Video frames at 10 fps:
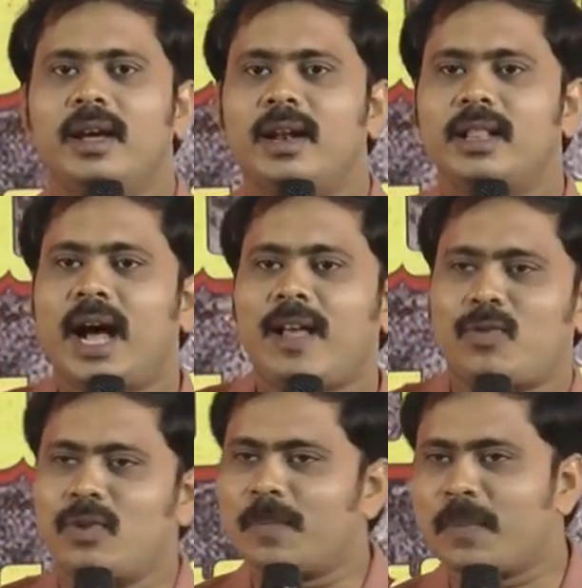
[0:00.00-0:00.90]
లేదా
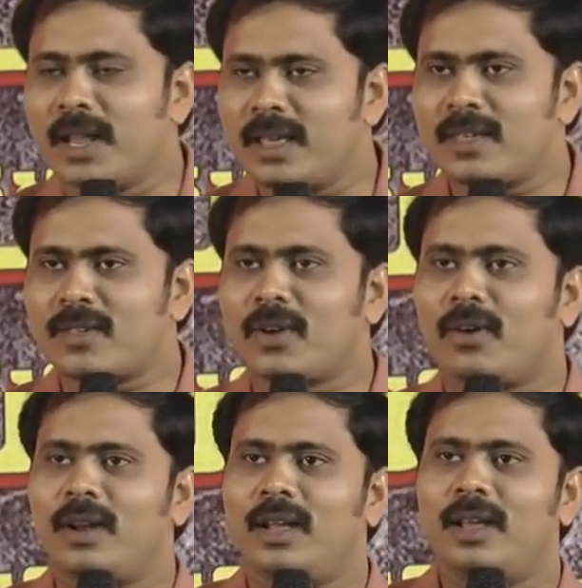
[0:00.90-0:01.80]
ఆస్తి ఉంటే పెళ్లి
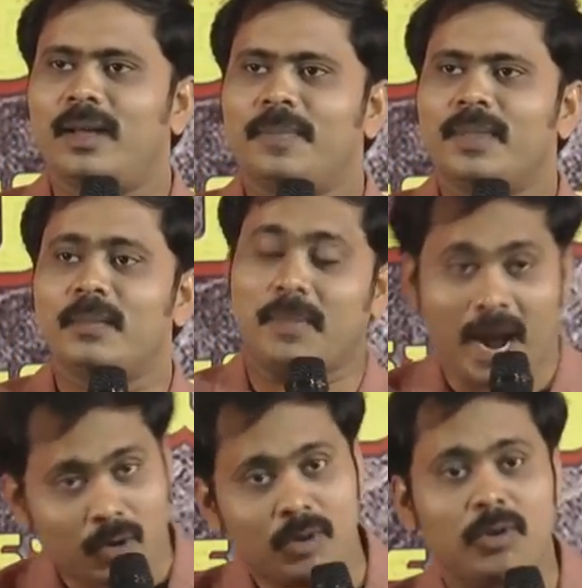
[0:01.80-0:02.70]
చేసేసుకోవాలి మా
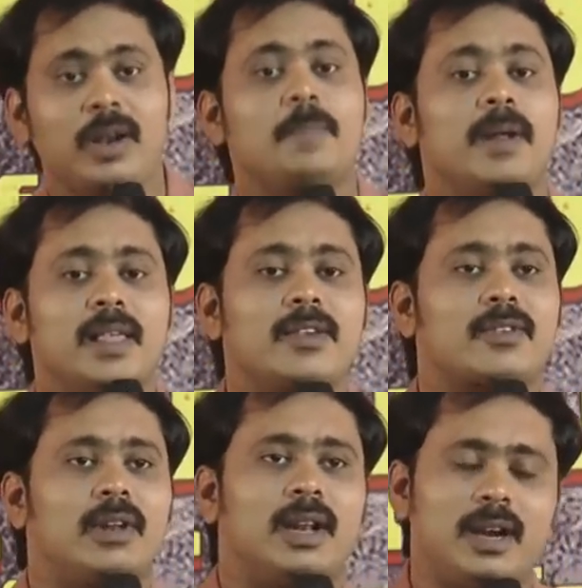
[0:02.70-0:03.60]
కులంలోనే పెళ్లి
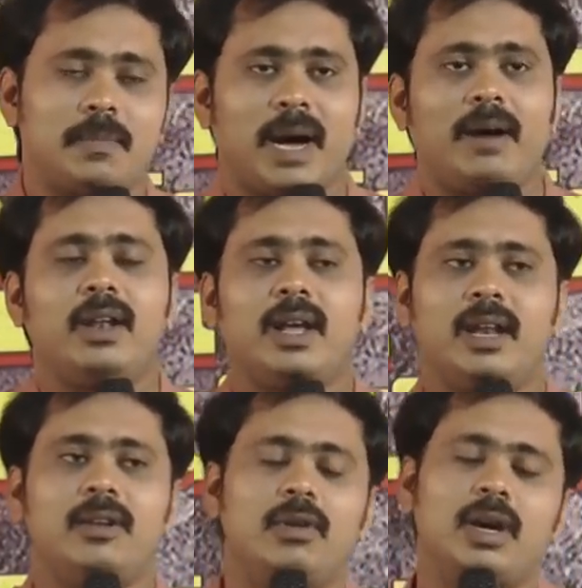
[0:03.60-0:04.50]
చేసుకోవాలి ఇలాంటి భావాలు
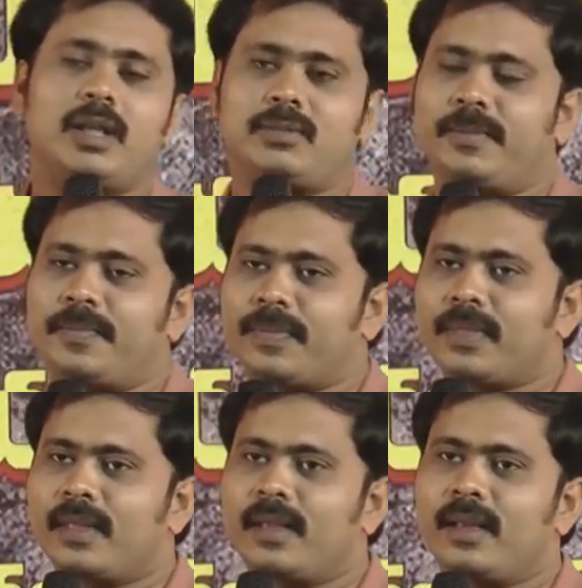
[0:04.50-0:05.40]
కలిగిన వాళ్ళు కాదు
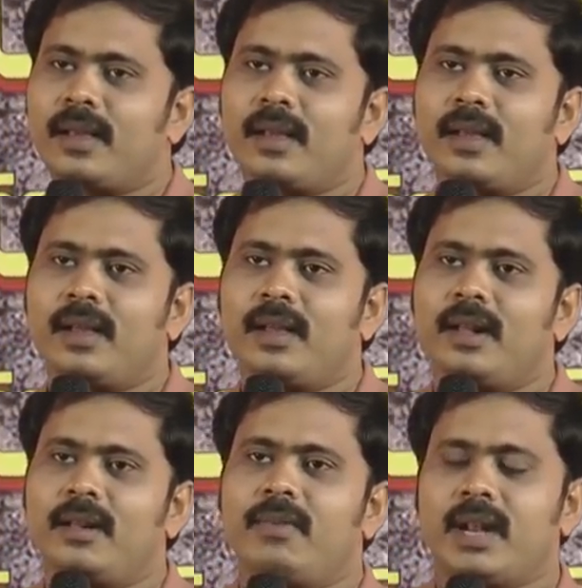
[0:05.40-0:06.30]

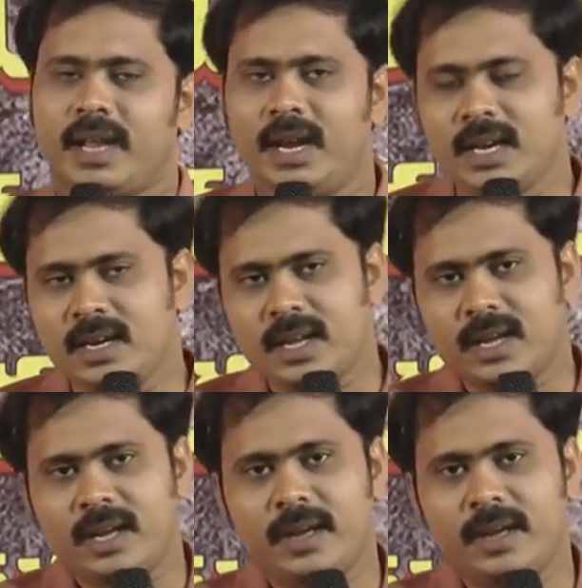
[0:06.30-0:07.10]
వీళ్ళకి ఏంటంటే